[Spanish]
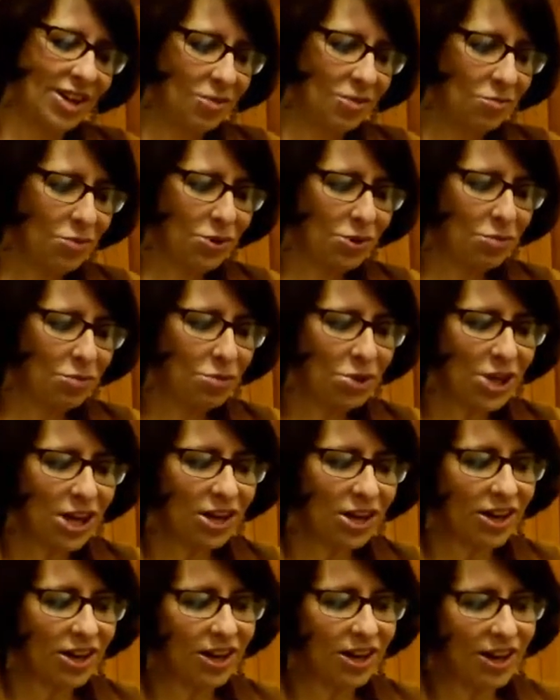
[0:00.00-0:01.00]
bueno, voy a
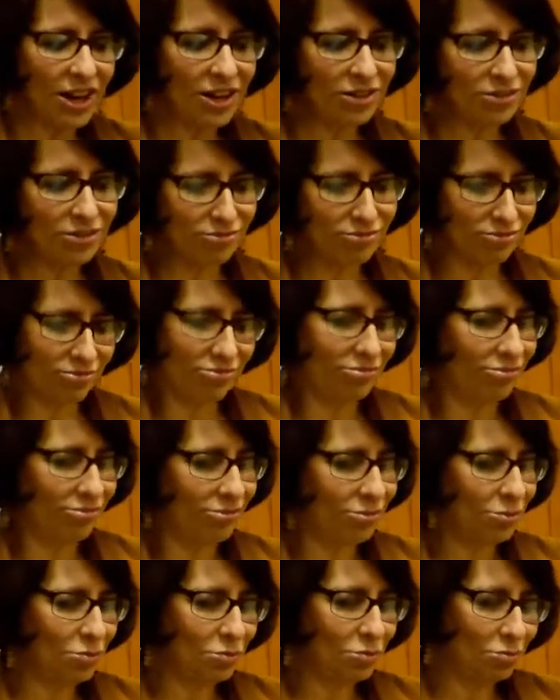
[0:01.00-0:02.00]
leer
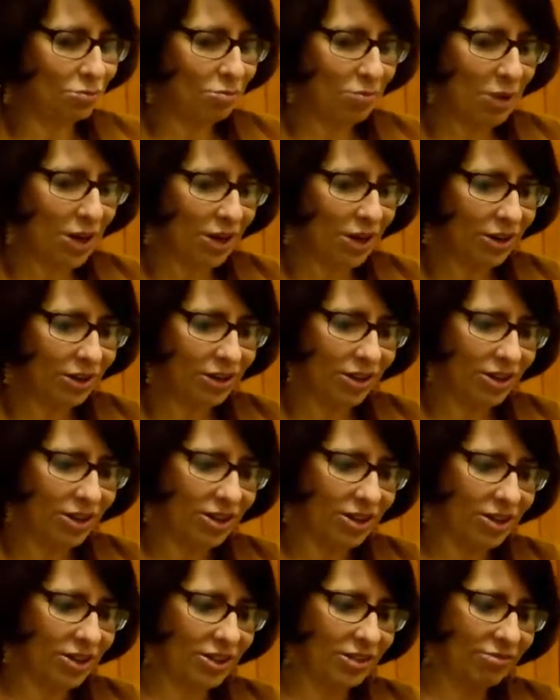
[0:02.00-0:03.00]
un par
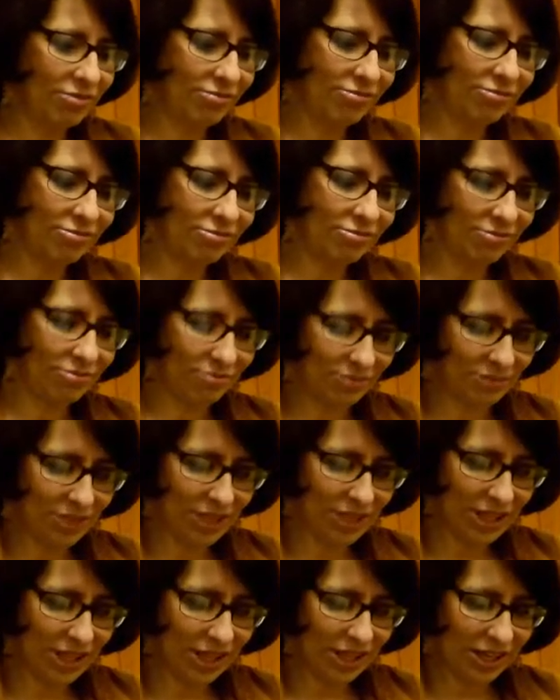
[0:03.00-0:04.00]

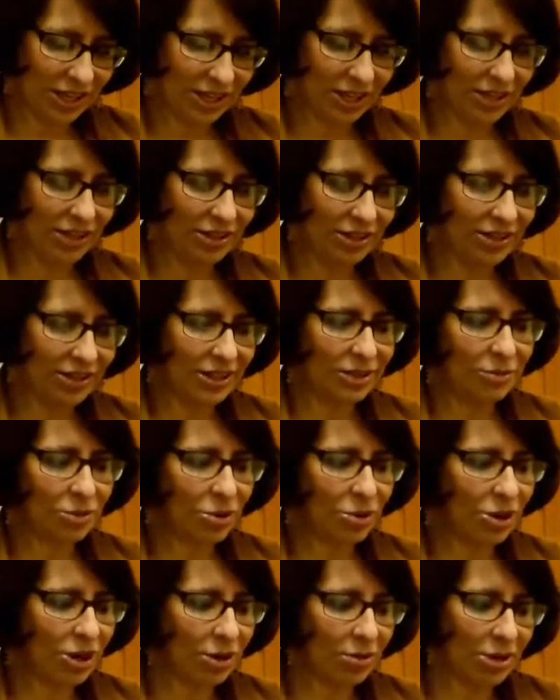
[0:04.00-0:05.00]
del libro
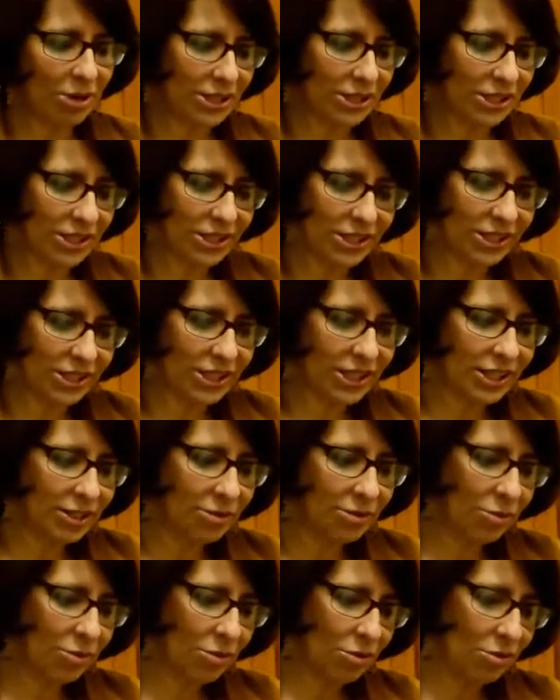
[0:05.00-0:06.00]
Alabanza
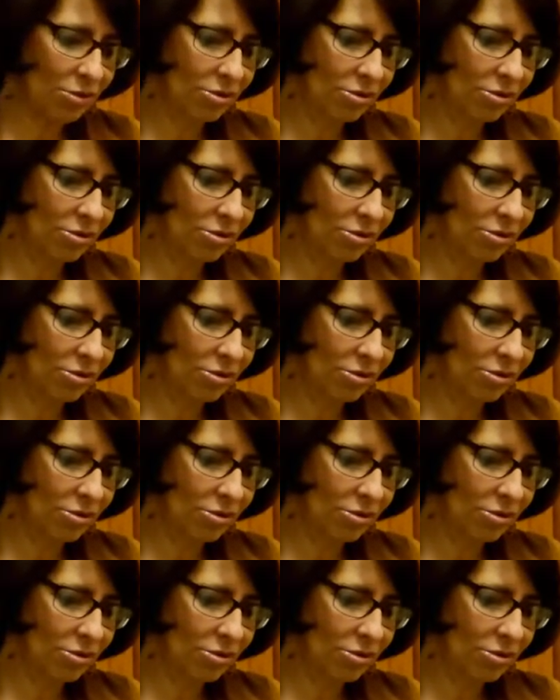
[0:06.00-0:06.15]
Escribo.